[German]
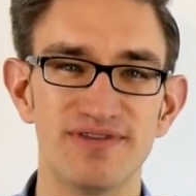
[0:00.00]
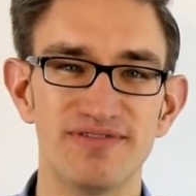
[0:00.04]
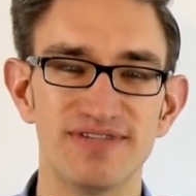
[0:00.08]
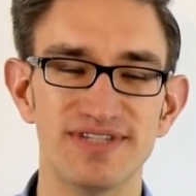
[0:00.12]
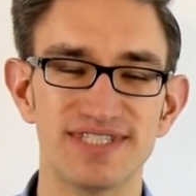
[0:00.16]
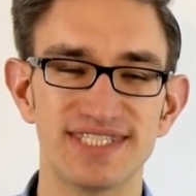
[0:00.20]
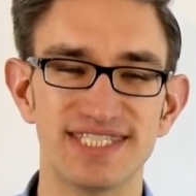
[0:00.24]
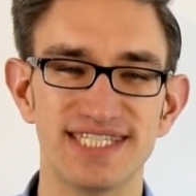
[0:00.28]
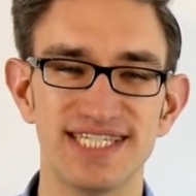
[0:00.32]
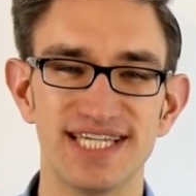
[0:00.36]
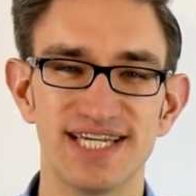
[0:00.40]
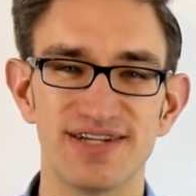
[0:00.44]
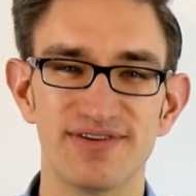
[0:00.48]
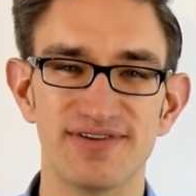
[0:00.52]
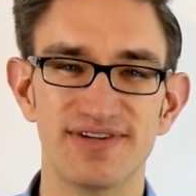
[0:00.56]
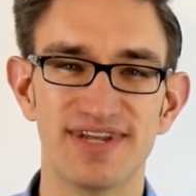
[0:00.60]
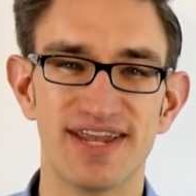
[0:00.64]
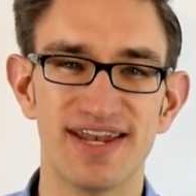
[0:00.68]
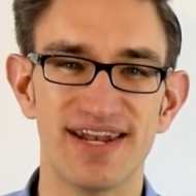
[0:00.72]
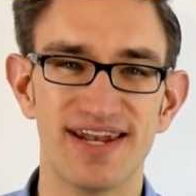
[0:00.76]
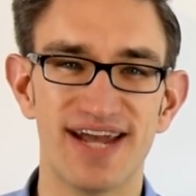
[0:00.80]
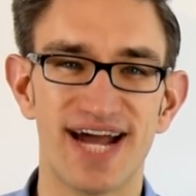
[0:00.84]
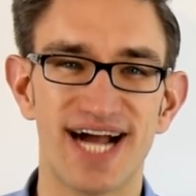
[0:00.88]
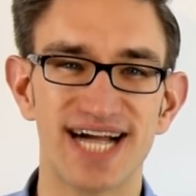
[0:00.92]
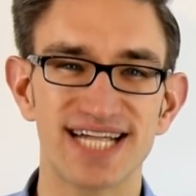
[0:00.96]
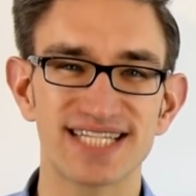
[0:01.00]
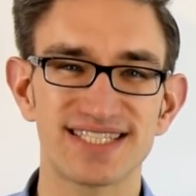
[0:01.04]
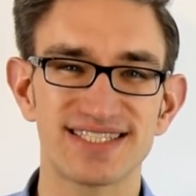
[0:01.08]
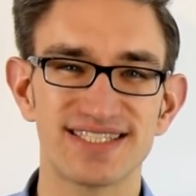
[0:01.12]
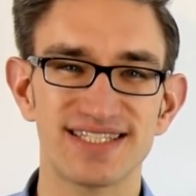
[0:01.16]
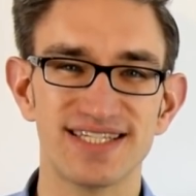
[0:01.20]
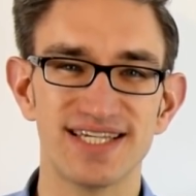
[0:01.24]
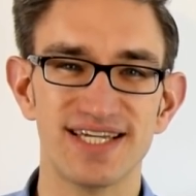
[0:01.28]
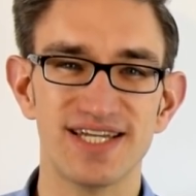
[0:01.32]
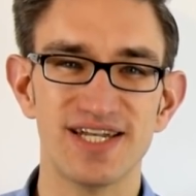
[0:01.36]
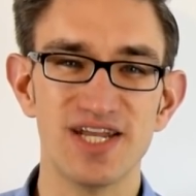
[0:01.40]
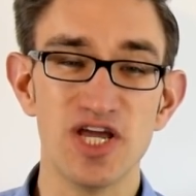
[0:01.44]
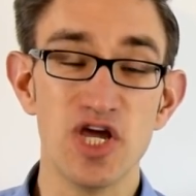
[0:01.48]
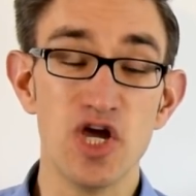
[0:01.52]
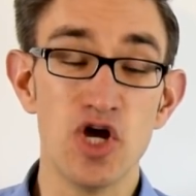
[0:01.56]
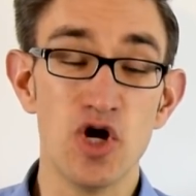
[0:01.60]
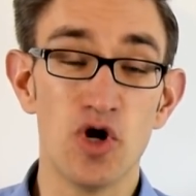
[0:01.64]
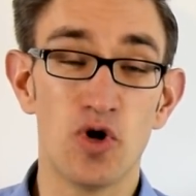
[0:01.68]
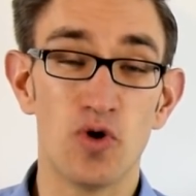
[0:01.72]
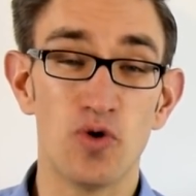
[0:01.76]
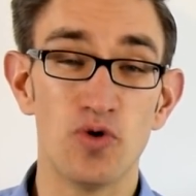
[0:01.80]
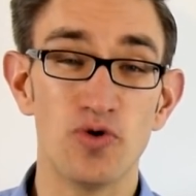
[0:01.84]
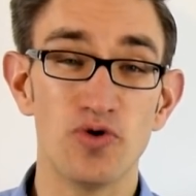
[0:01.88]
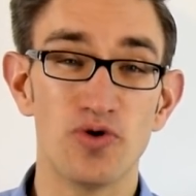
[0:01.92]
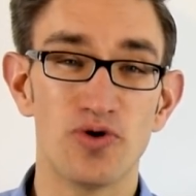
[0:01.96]
investieren und dann in Aktien.
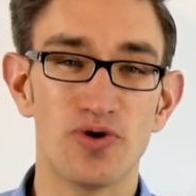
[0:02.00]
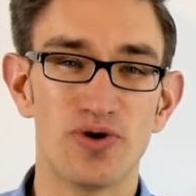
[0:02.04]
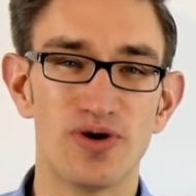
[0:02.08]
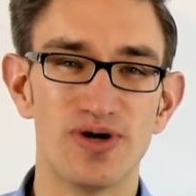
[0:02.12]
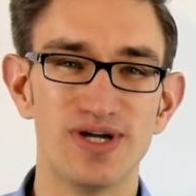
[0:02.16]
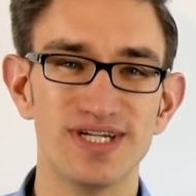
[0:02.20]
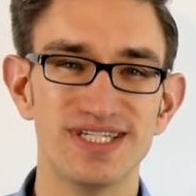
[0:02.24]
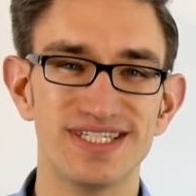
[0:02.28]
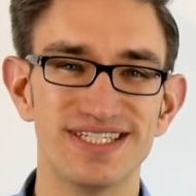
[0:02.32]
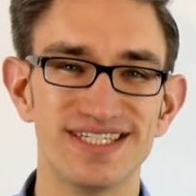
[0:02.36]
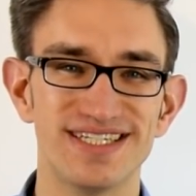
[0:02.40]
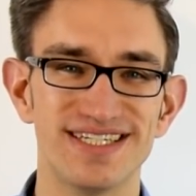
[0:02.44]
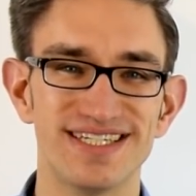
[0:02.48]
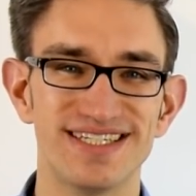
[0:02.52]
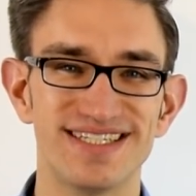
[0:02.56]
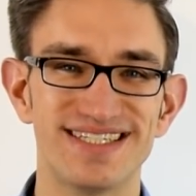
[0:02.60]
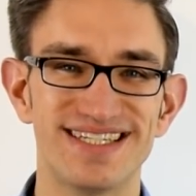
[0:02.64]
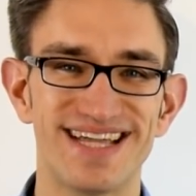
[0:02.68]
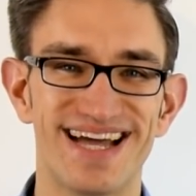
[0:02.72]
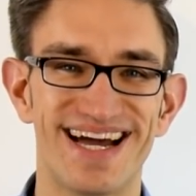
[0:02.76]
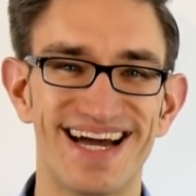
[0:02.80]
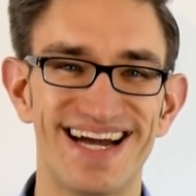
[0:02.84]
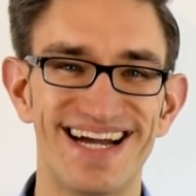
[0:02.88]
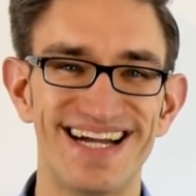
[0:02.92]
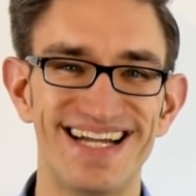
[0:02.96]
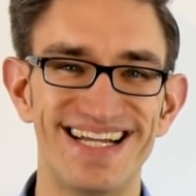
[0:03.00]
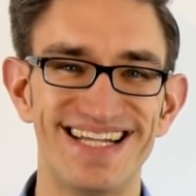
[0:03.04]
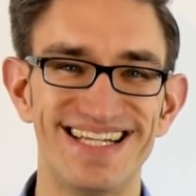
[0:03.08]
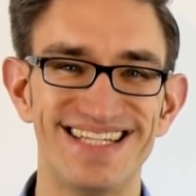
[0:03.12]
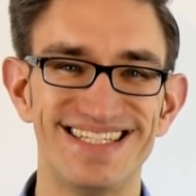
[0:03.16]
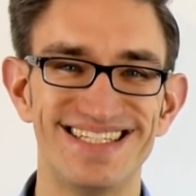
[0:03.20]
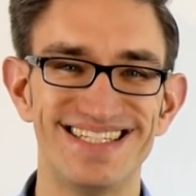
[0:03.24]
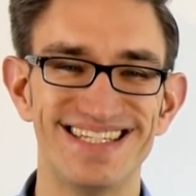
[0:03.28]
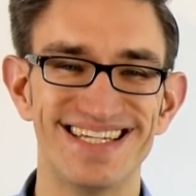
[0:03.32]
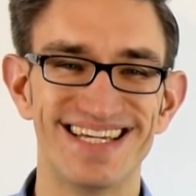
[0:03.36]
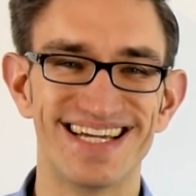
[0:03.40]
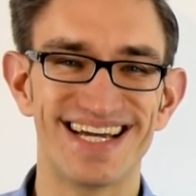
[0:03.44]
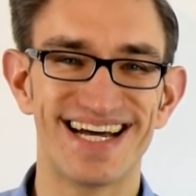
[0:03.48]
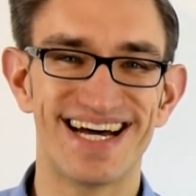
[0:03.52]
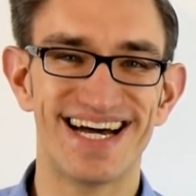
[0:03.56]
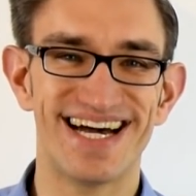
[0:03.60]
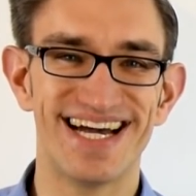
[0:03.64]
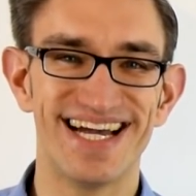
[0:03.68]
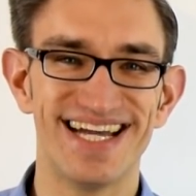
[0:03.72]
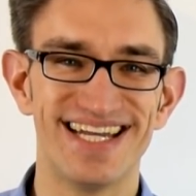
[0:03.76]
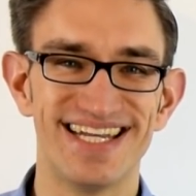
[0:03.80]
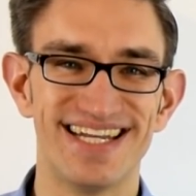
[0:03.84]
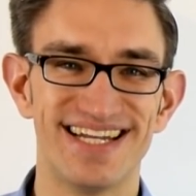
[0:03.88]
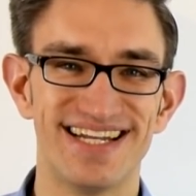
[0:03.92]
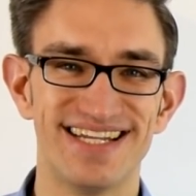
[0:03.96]
Und heute Teil
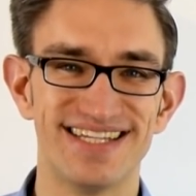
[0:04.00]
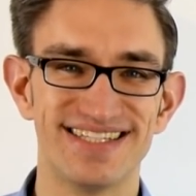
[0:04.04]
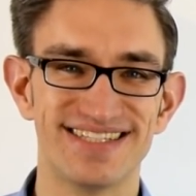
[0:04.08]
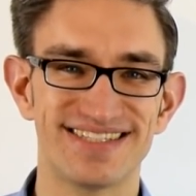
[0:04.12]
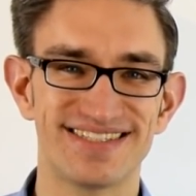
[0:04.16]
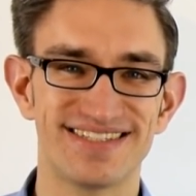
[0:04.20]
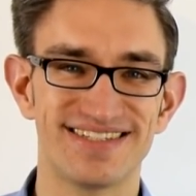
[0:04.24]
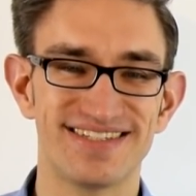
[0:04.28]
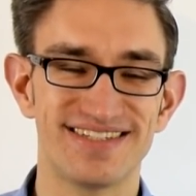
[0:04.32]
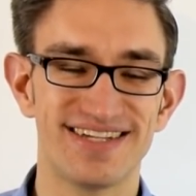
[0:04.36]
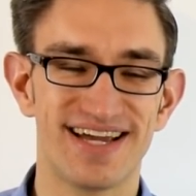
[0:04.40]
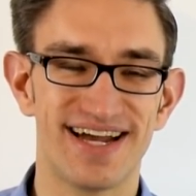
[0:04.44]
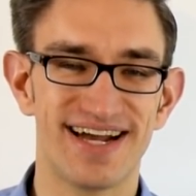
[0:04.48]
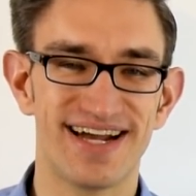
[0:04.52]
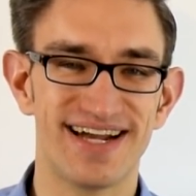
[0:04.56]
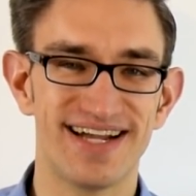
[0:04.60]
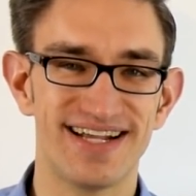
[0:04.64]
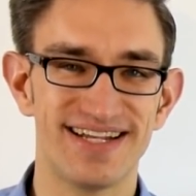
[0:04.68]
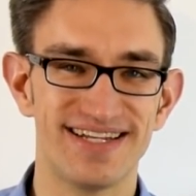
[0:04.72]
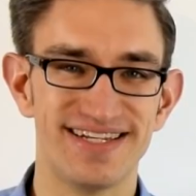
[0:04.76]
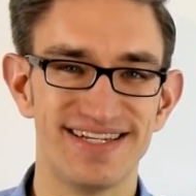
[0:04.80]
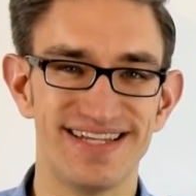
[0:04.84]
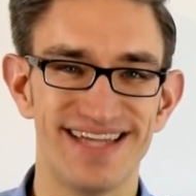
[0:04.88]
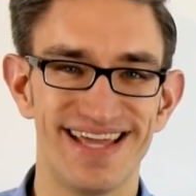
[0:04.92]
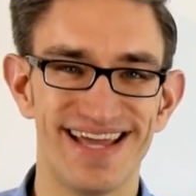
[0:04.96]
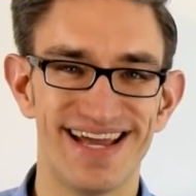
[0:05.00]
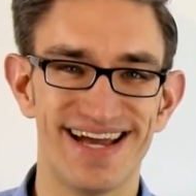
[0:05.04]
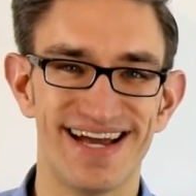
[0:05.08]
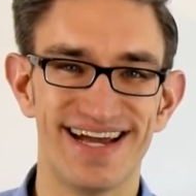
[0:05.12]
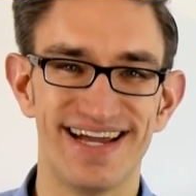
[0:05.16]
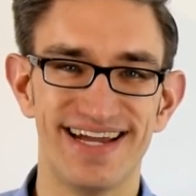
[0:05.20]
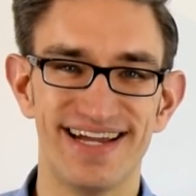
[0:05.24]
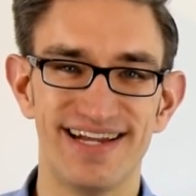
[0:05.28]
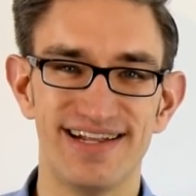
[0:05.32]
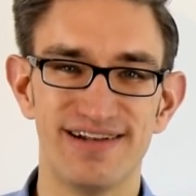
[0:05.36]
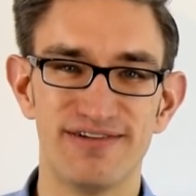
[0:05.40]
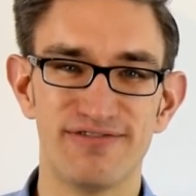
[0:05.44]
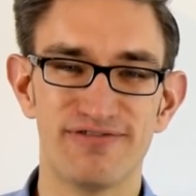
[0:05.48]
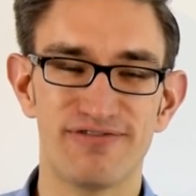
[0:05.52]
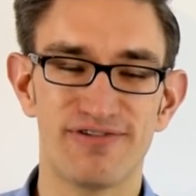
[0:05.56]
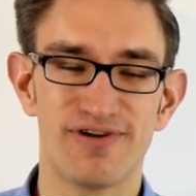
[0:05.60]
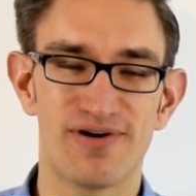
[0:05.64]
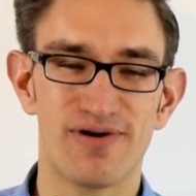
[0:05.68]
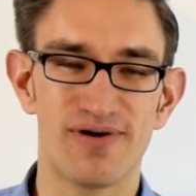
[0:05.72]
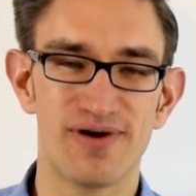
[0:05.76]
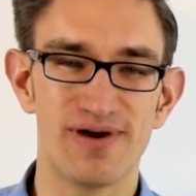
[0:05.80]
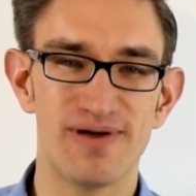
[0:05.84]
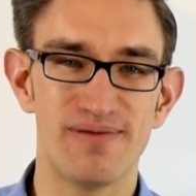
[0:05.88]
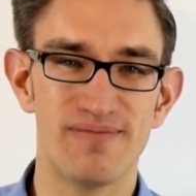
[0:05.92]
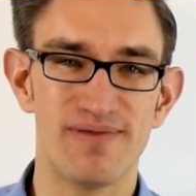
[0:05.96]
3, der letzte Teil der
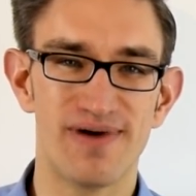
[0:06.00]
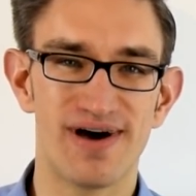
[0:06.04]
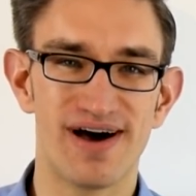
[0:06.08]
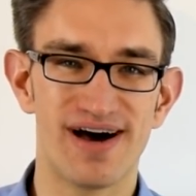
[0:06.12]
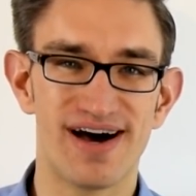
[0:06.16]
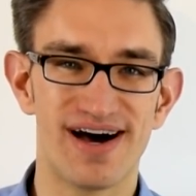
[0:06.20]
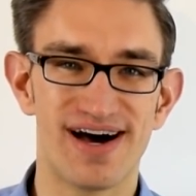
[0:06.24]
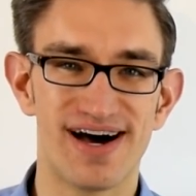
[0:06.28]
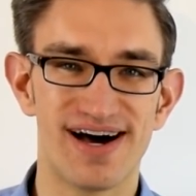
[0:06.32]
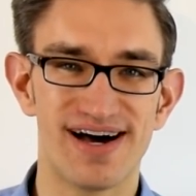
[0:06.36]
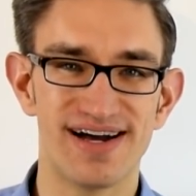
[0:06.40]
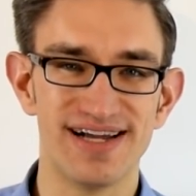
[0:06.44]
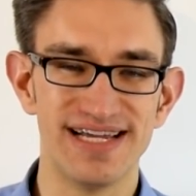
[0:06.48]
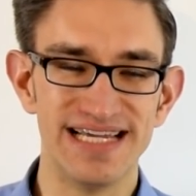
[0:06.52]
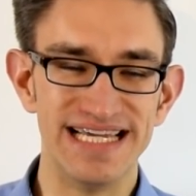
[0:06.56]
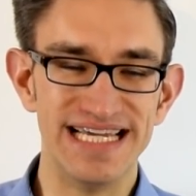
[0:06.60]
LVMH.